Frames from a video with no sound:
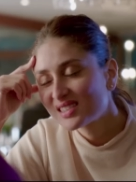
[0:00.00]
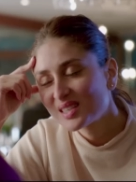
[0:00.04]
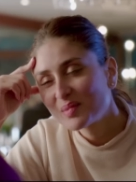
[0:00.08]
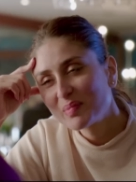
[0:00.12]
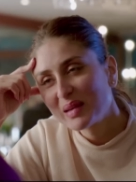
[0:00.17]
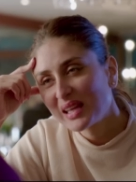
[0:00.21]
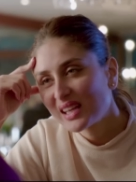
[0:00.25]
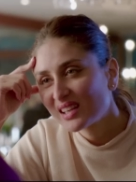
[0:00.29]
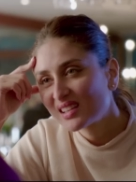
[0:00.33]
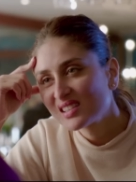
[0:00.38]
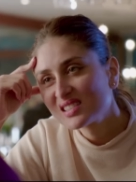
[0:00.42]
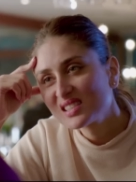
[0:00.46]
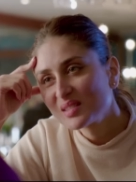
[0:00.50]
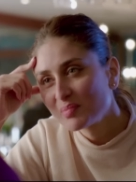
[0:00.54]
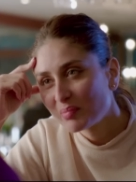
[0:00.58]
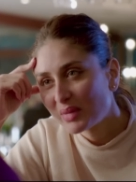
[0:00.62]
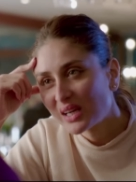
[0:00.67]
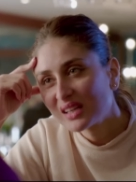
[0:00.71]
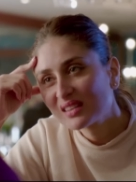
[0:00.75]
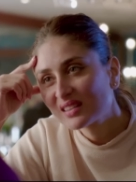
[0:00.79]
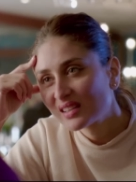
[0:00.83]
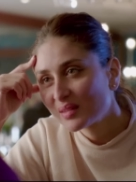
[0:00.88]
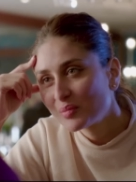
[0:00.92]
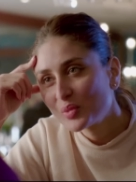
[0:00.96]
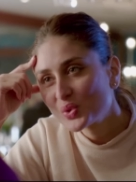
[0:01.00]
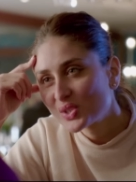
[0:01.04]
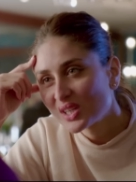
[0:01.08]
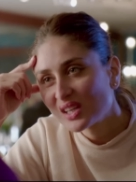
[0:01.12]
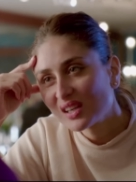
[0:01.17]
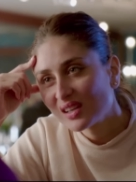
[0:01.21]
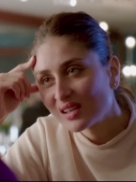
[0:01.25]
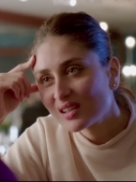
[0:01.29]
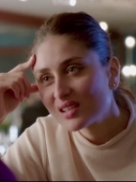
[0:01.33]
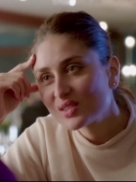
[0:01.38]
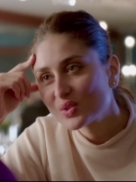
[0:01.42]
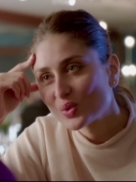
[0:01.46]
इससे पहले किसी मर्द के मुंह
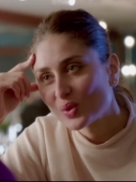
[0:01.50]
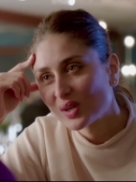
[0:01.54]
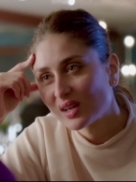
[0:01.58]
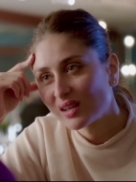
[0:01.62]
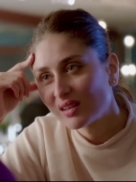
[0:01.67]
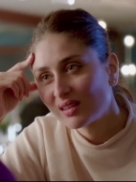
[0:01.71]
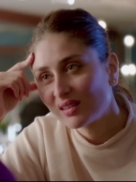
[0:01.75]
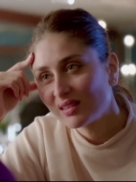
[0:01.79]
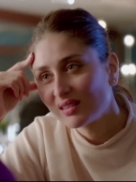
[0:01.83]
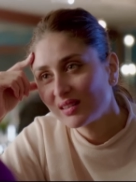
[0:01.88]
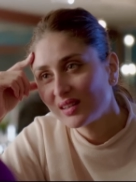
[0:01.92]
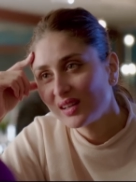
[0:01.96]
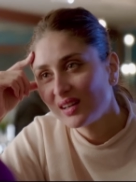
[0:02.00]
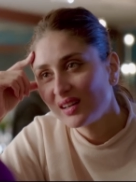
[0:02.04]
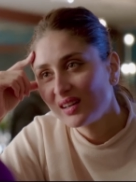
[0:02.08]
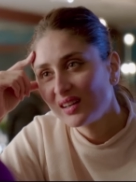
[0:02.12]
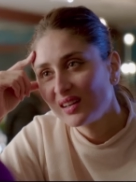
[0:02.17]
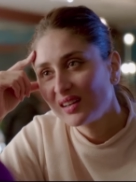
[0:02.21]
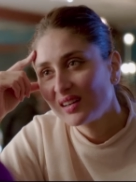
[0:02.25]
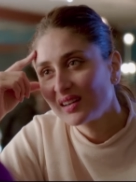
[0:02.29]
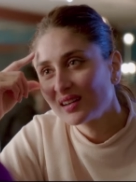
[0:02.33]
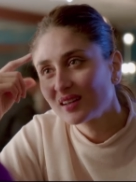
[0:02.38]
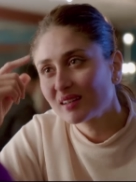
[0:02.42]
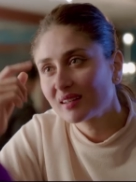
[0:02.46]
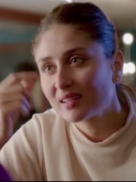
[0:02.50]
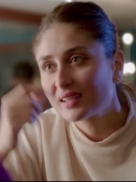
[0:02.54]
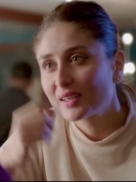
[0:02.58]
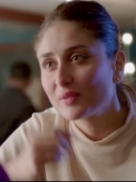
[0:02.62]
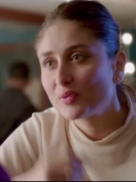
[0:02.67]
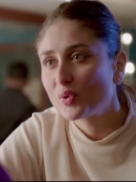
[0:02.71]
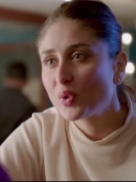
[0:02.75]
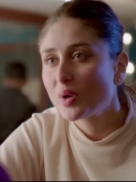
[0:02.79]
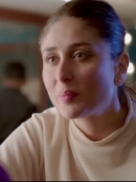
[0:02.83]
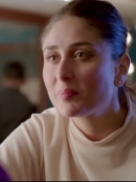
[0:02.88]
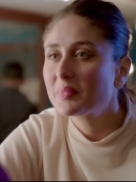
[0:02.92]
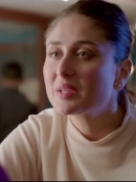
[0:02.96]
से ये नहीं सुना ना
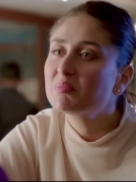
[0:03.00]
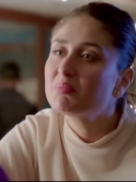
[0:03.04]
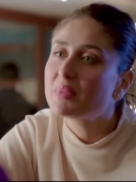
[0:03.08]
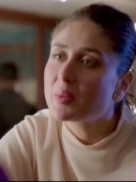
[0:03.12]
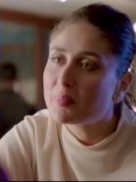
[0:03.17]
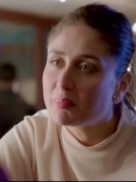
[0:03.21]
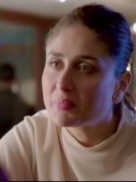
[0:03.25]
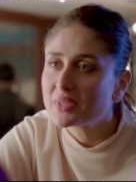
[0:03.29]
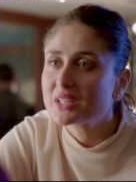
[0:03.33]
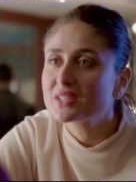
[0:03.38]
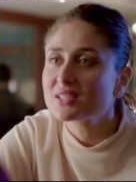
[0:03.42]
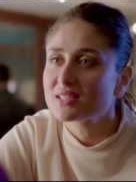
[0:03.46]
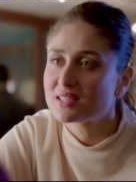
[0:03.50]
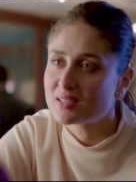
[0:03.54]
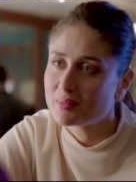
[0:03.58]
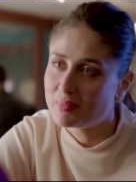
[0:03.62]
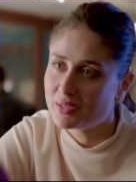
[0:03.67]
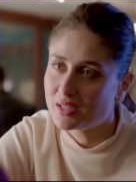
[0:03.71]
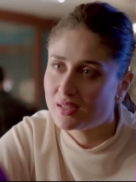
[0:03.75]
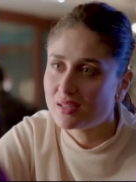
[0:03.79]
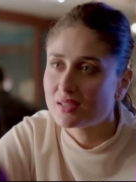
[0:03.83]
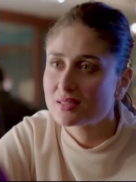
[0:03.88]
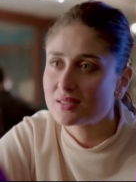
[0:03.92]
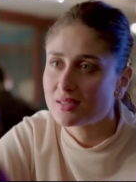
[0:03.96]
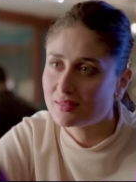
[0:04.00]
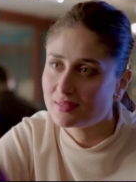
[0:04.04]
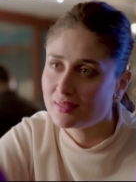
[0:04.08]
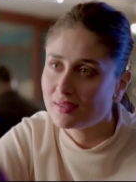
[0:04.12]
कि वो अपनी मम्मी जैसे बनना